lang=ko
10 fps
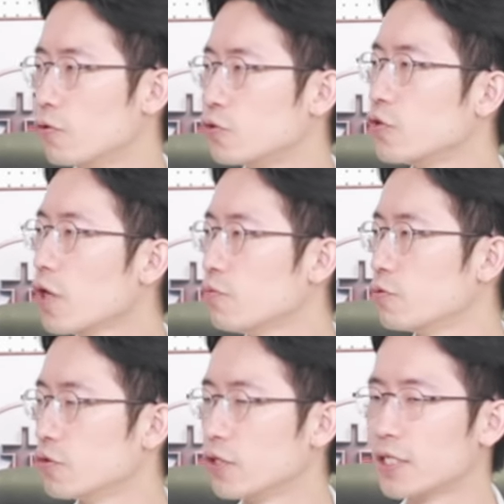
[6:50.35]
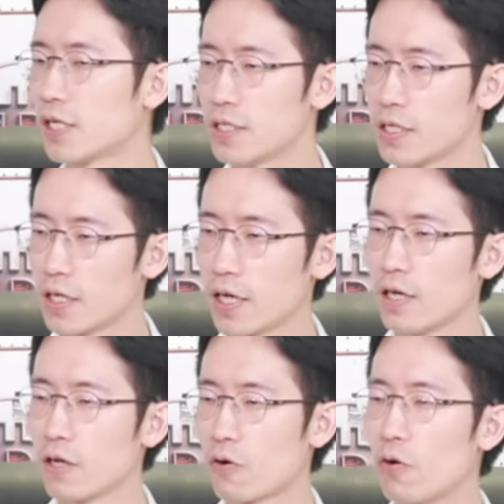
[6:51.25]
중요한 부분은 사실 이게
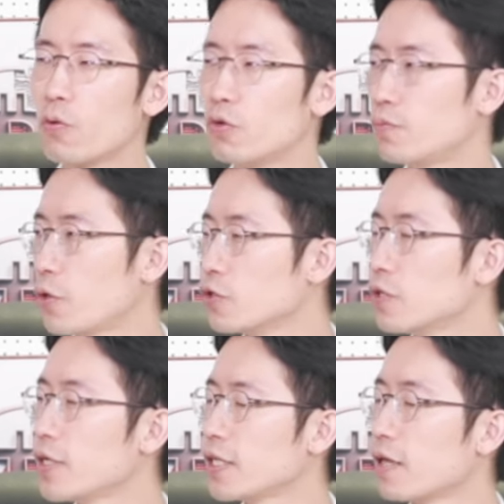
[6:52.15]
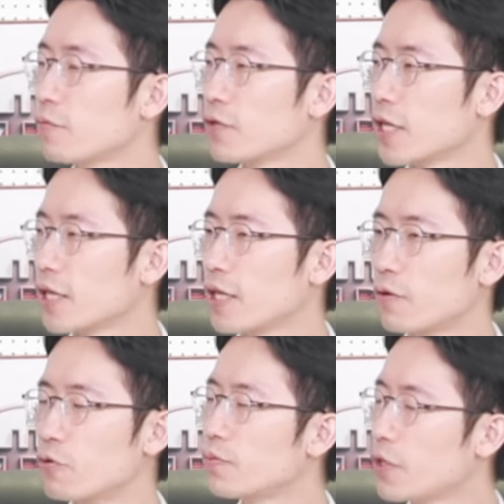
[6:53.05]
거의 50대 50이기 때문에
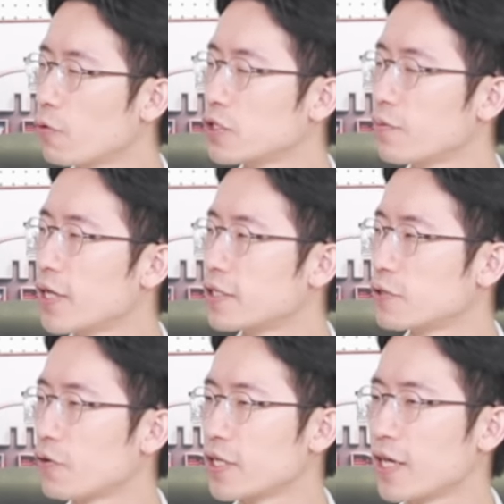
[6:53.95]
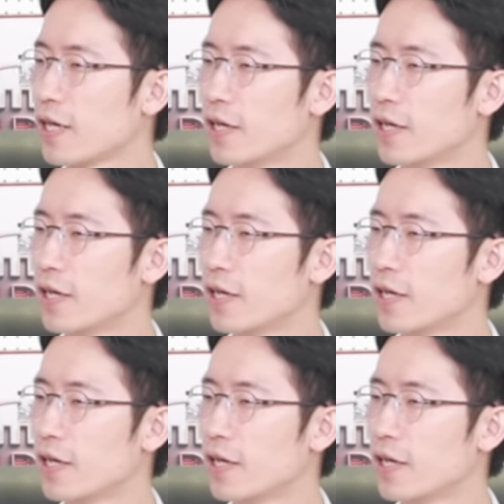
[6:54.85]
50대 50에 저희의